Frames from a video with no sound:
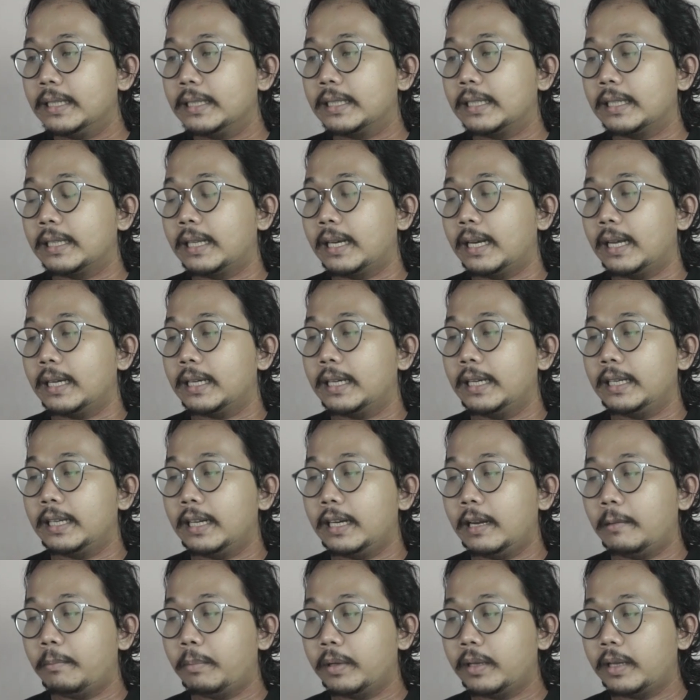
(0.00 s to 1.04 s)
setelah
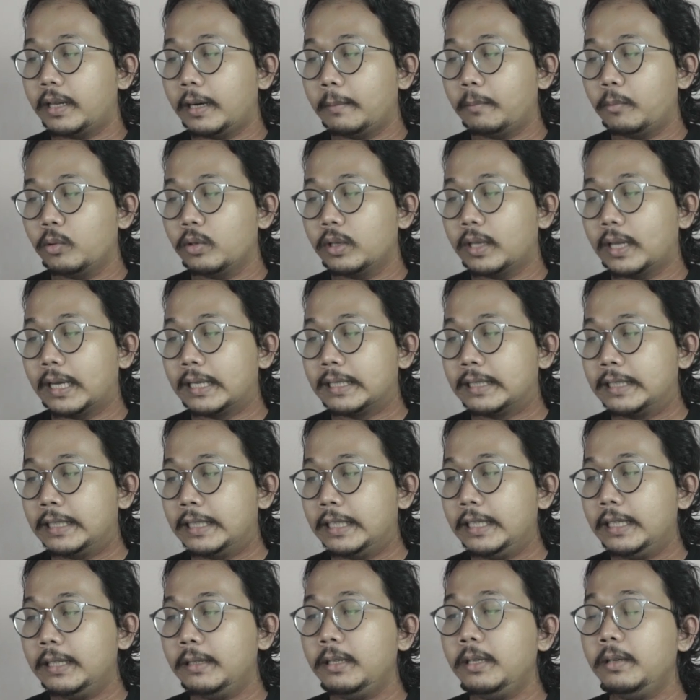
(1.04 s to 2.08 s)
kita dapat
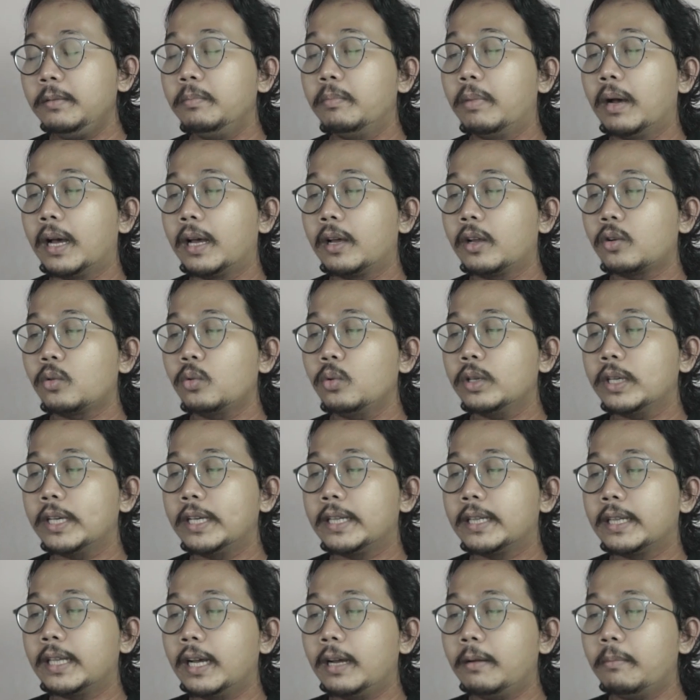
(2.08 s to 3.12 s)
reputasi, baru
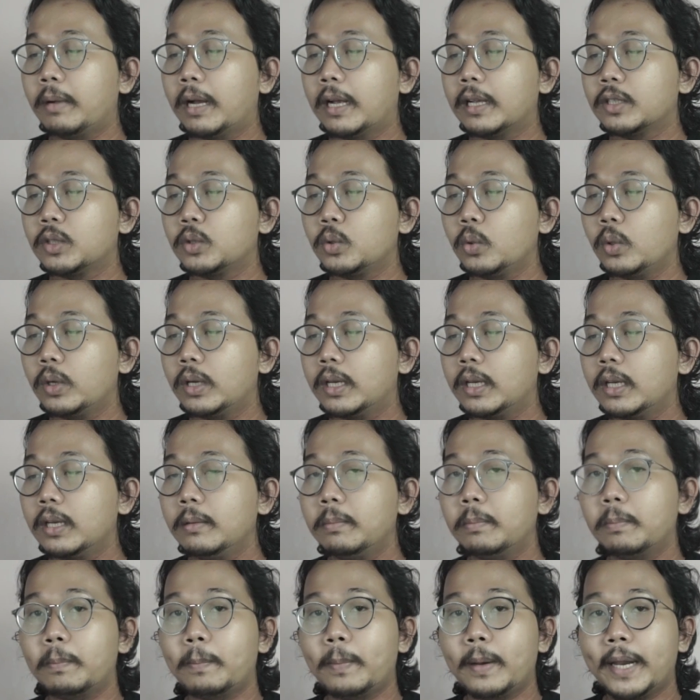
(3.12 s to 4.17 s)
kita masuk ke
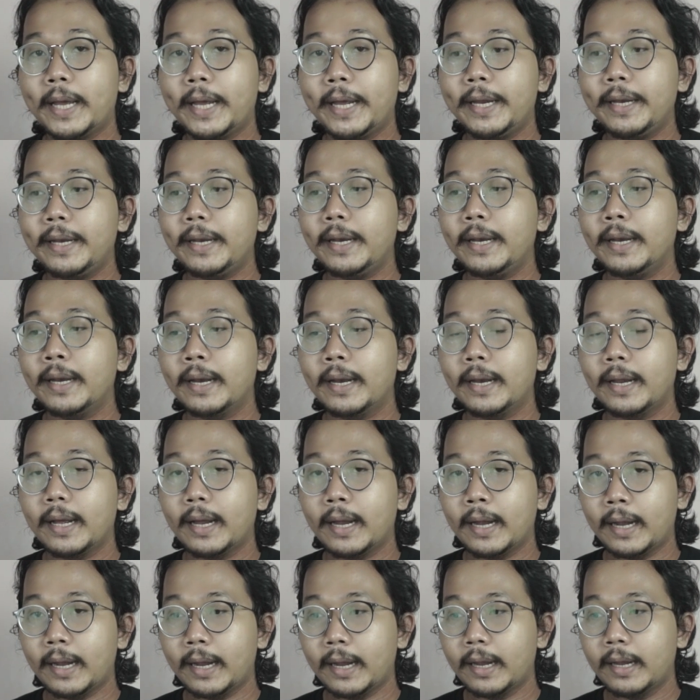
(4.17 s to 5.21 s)
plan
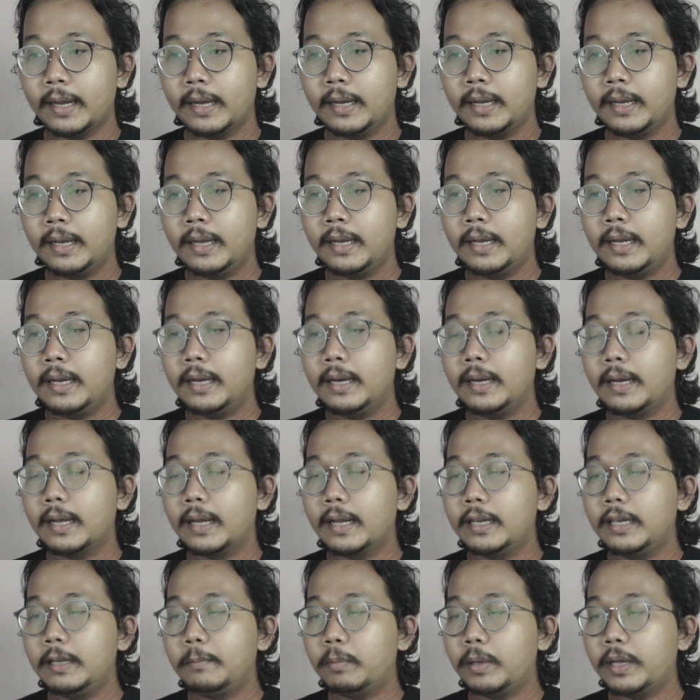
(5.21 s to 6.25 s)
A.
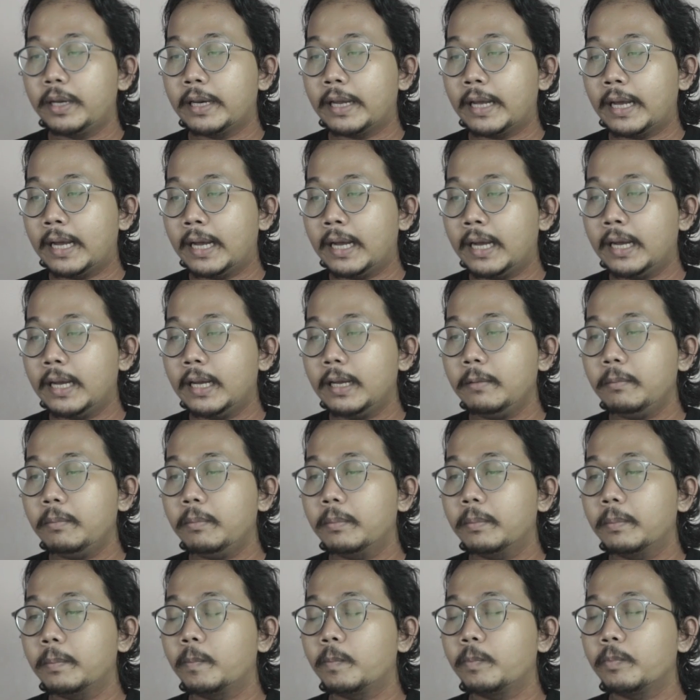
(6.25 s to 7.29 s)
Nah, di plan
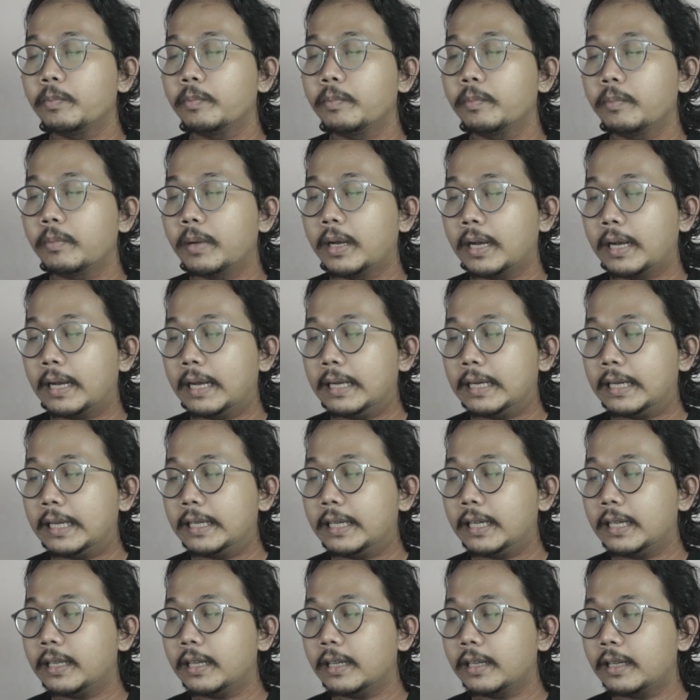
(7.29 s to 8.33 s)
A, maka
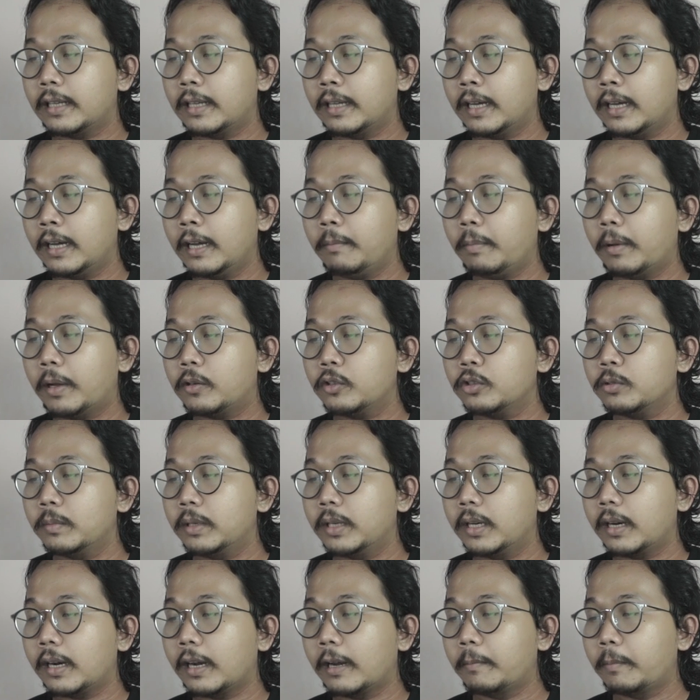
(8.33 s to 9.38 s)
kita tetap harus
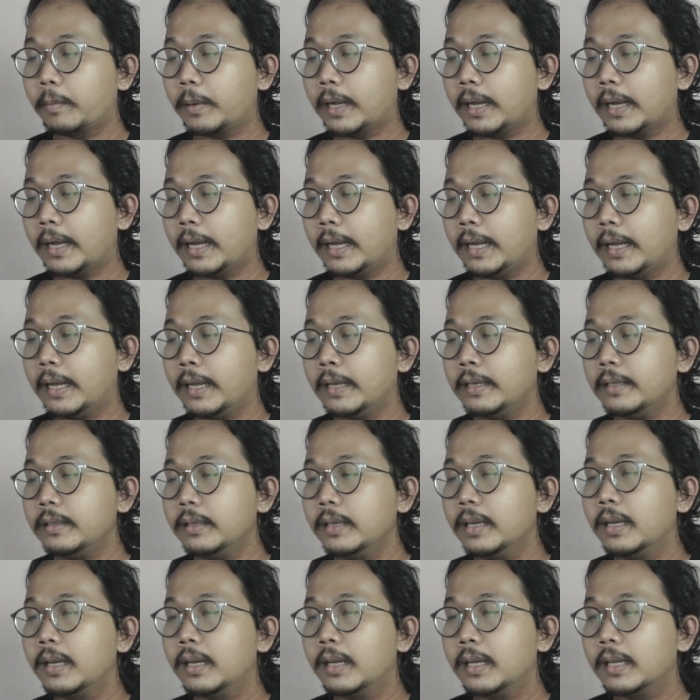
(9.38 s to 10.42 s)
menerapkan
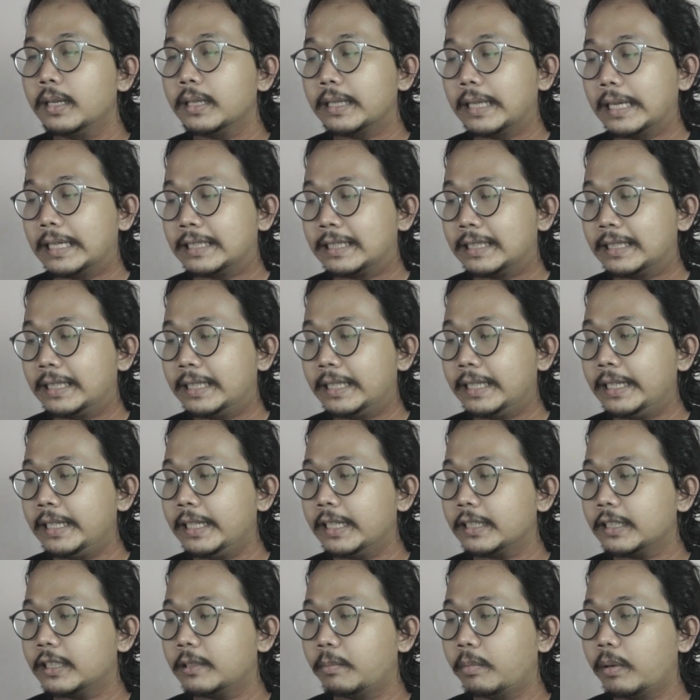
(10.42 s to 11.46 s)
testing
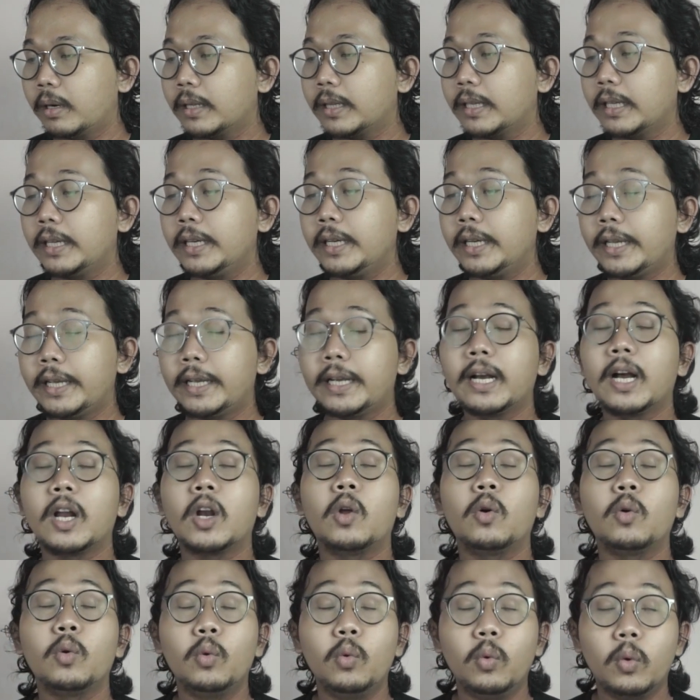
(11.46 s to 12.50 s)
yang seperti ini.
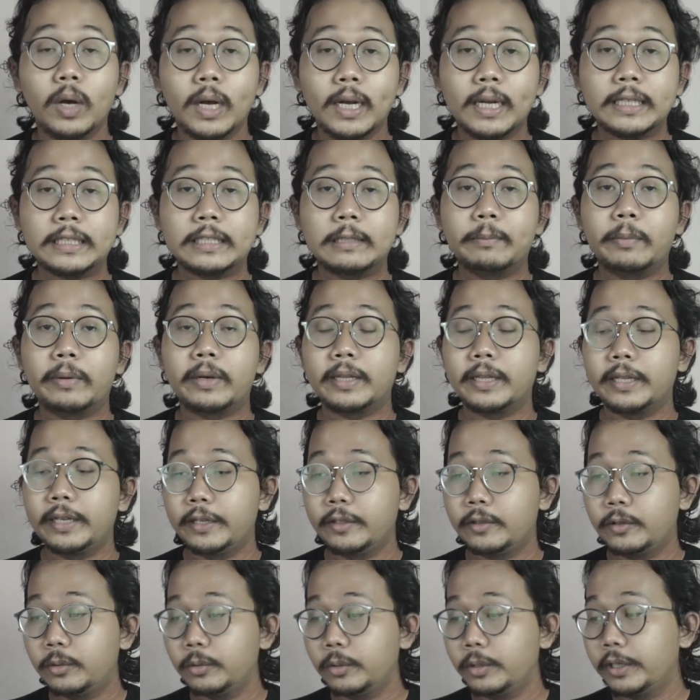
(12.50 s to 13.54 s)
Kalau gua
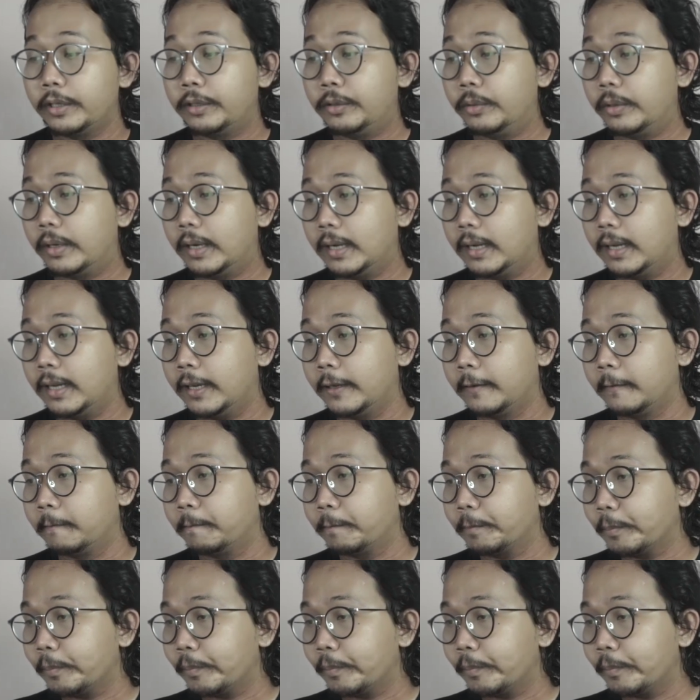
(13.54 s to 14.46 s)
seperti itu ya juragan.